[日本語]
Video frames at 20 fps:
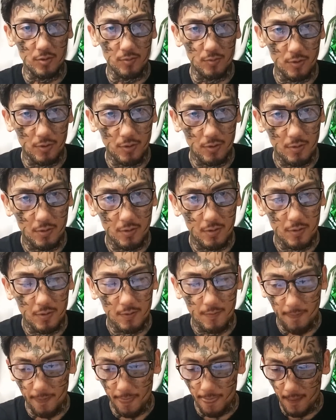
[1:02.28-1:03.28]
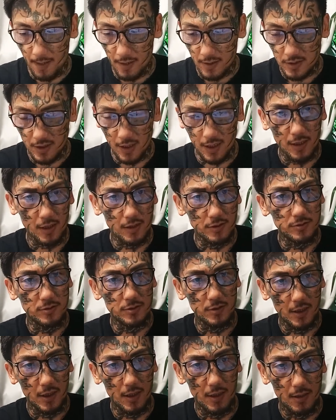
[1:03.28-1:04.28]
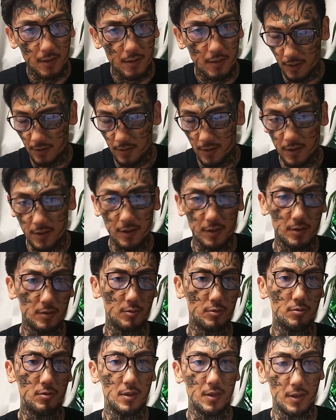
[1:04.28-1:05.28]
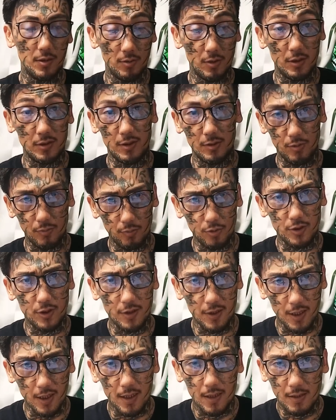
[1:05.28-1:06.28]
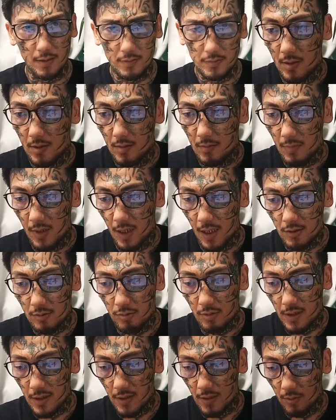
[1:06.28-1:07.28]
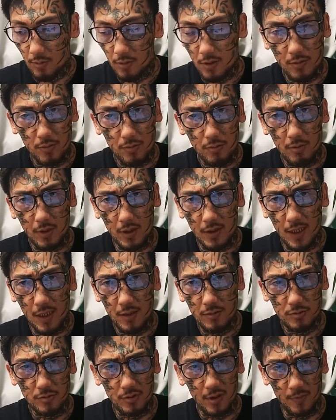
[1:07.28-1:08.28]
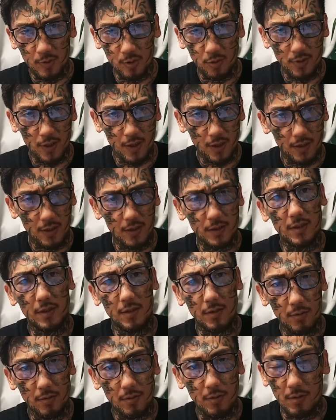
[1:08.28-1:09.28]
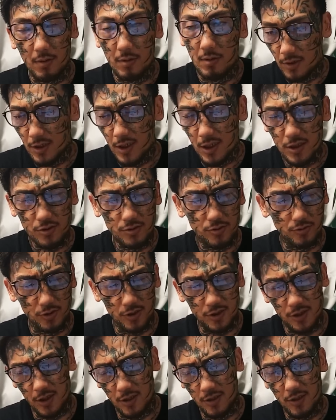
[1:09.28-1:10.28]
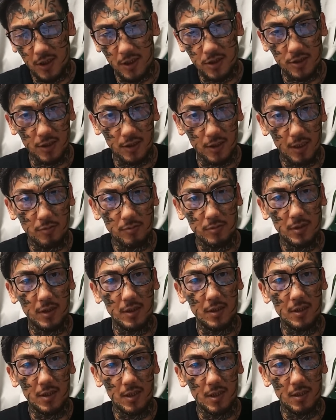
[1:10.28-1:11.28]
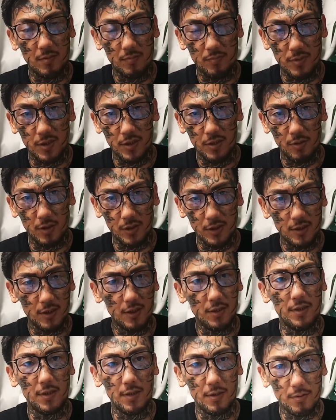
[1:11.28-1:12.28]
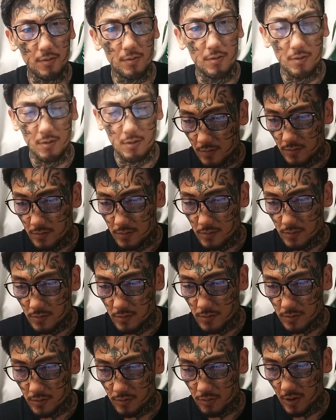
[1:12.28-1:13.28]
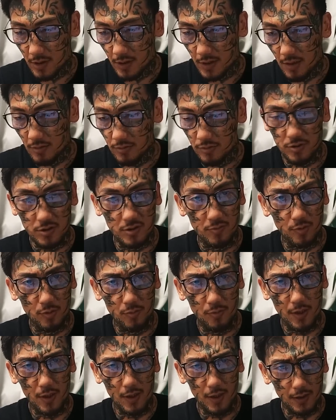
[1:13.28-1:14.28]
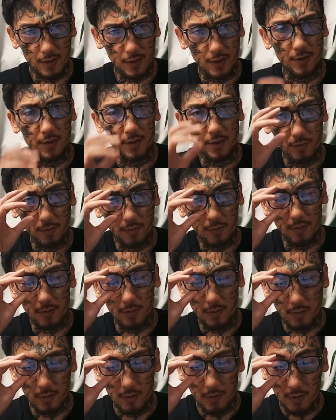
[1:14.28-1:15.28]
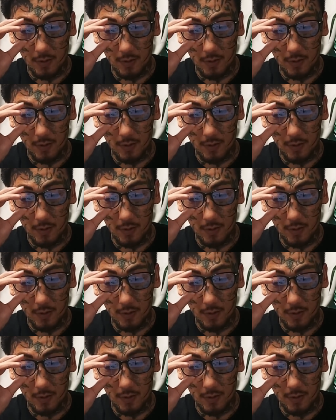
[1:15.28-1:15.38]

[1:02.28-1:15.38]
人とも下がらずにね、殴り合いできたことはね、良かったと思ってて、まあ、あとはね、俺の方がダウンとは認められなかったけど、左足君の膝に対してカウンターでね、右を当てたんだけど、うん、それがダウンとして認められなかったんだけど、